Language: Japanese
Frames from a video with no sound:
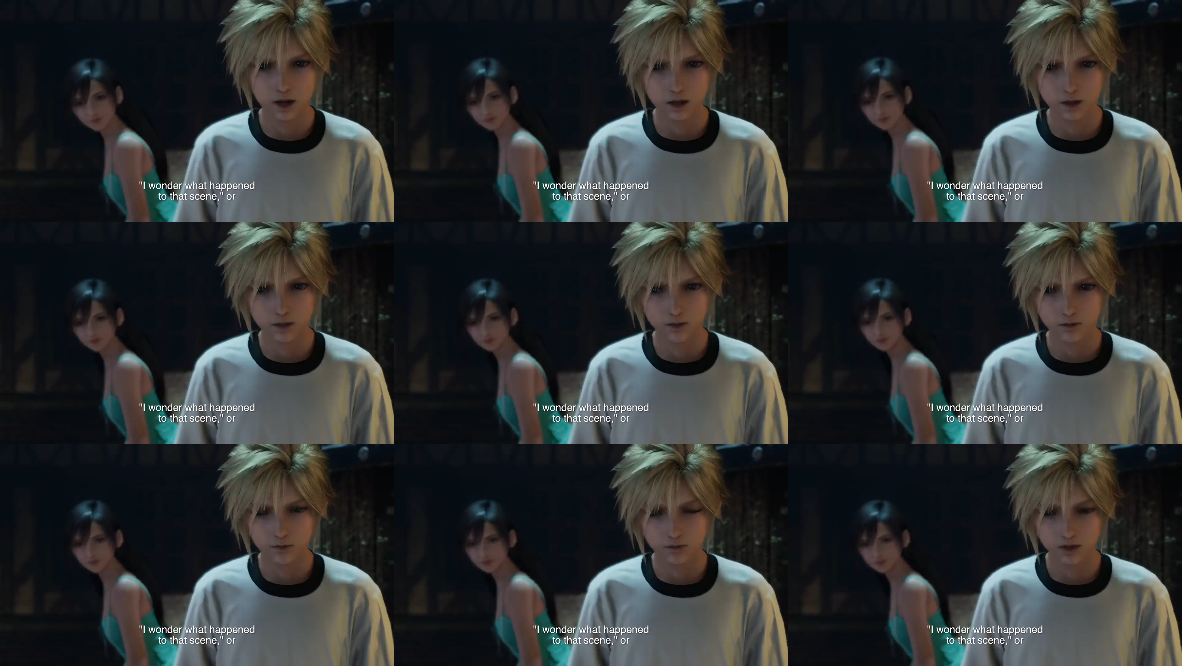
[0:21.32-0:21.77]
ね
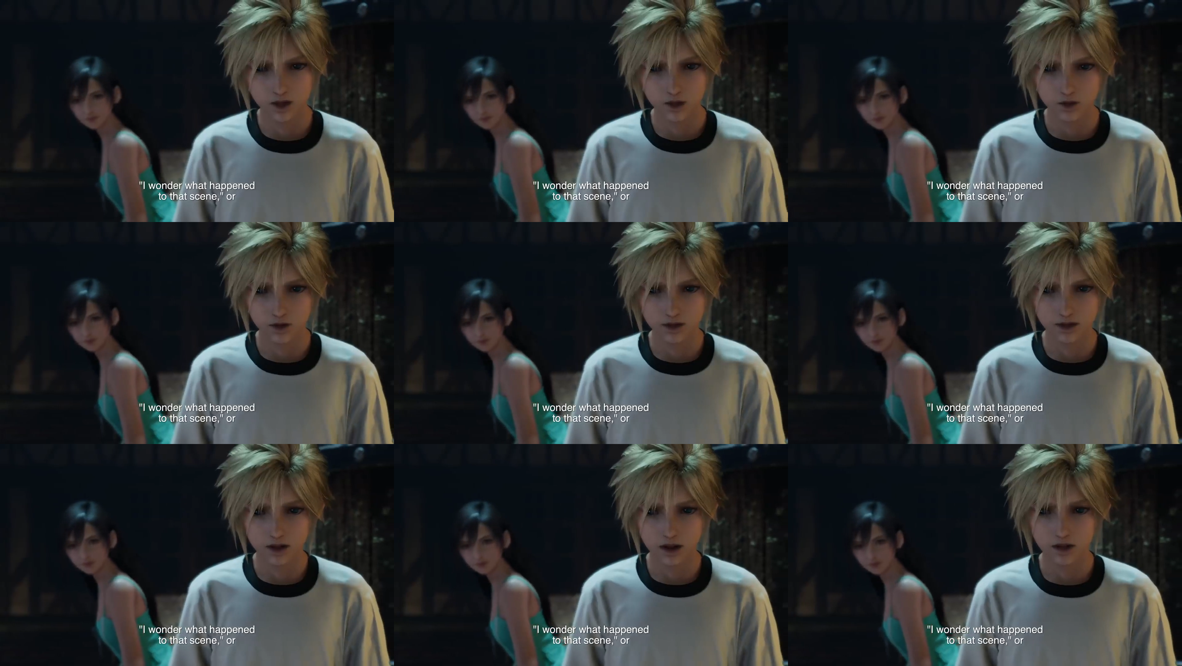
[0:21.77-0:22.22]

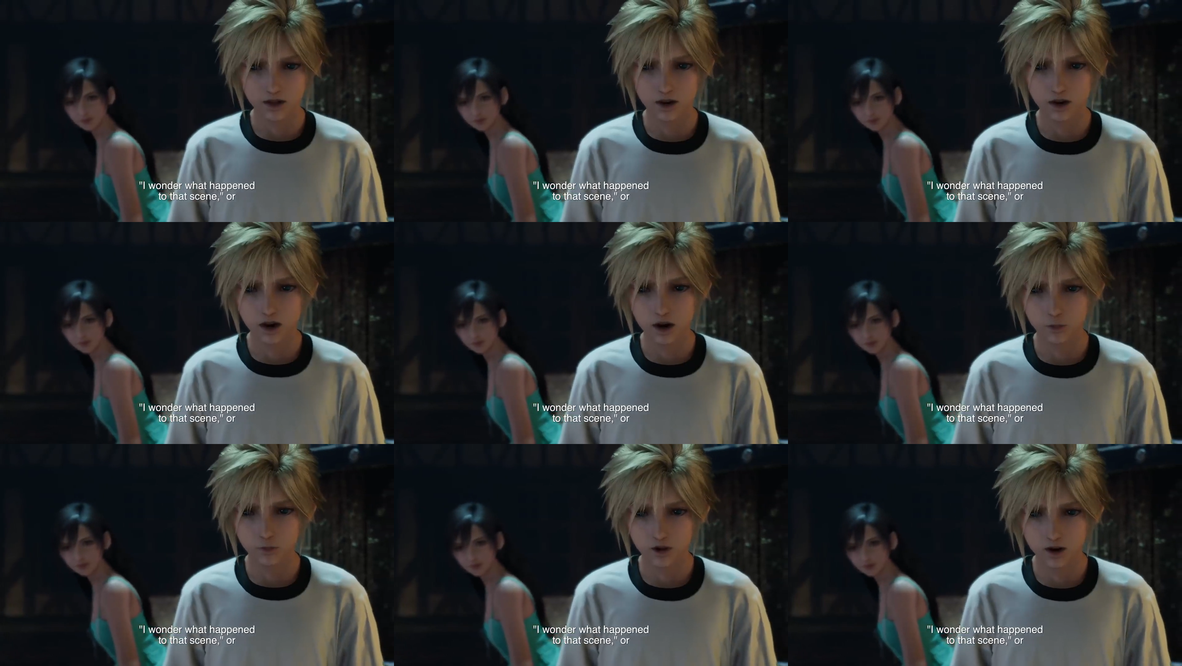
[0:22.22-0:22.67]
オリジナルファンの方
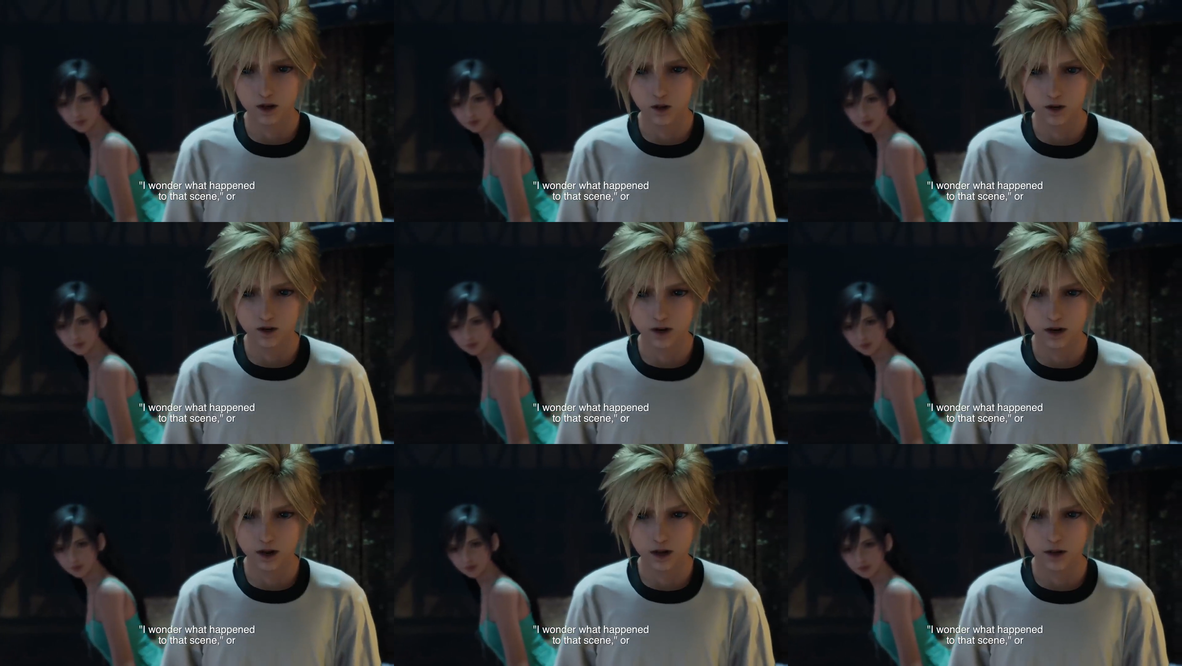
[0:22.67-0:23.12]
は、
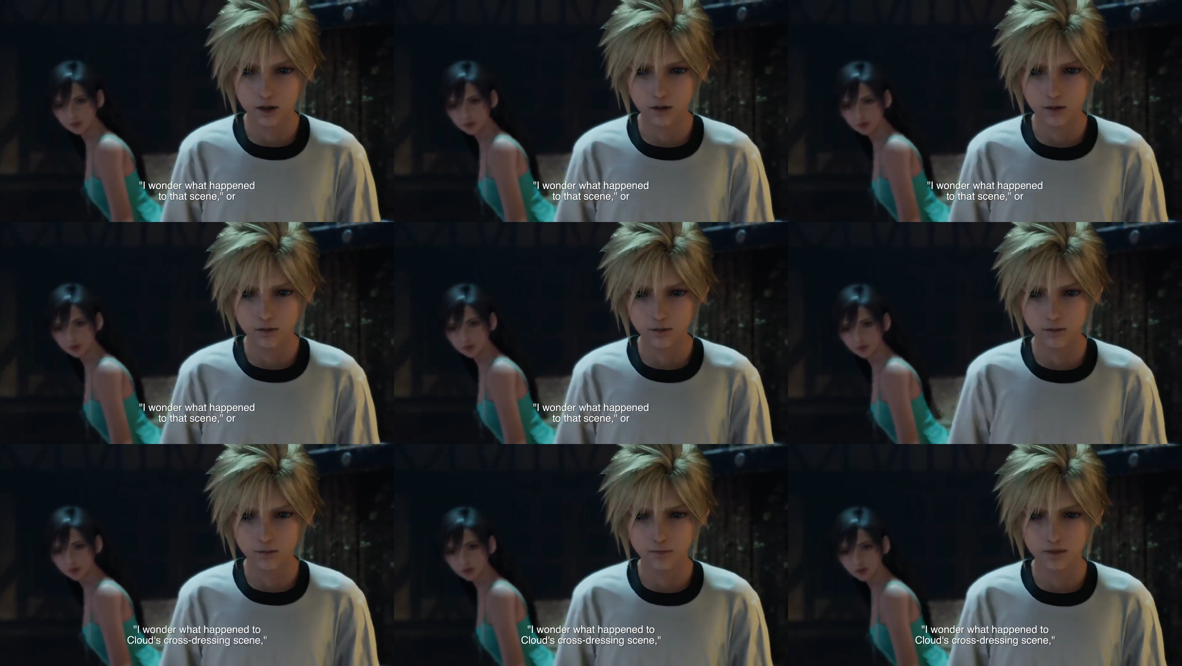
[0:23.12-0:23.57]
えー、あの
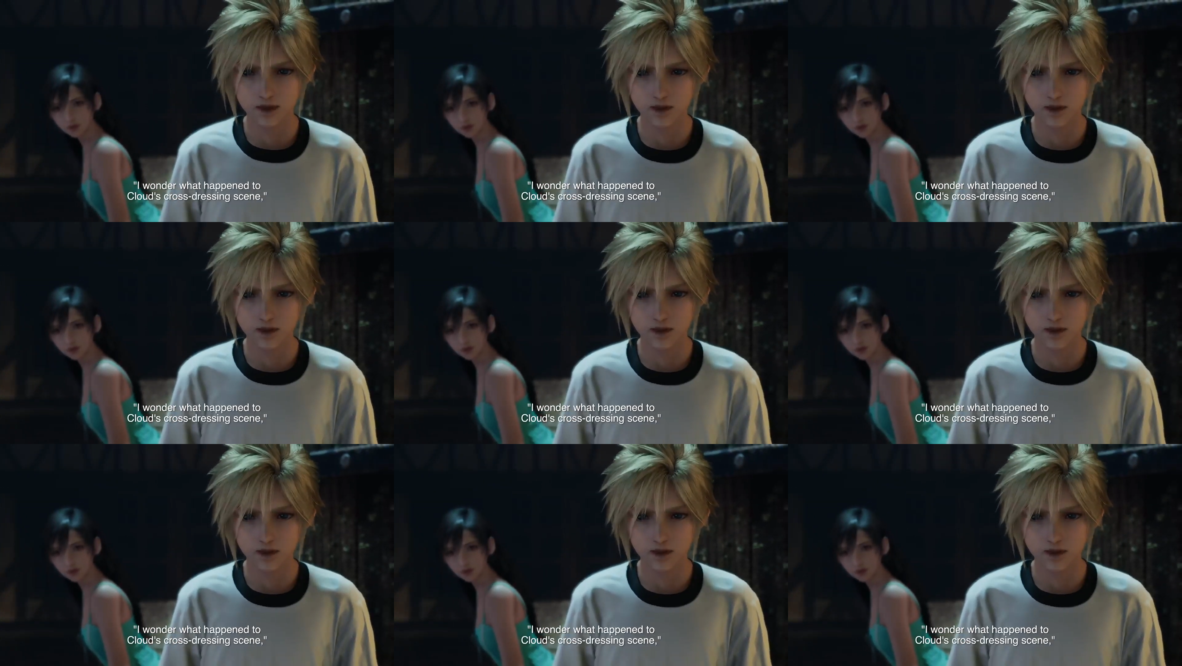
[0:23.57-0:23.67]
シーンがどうなっ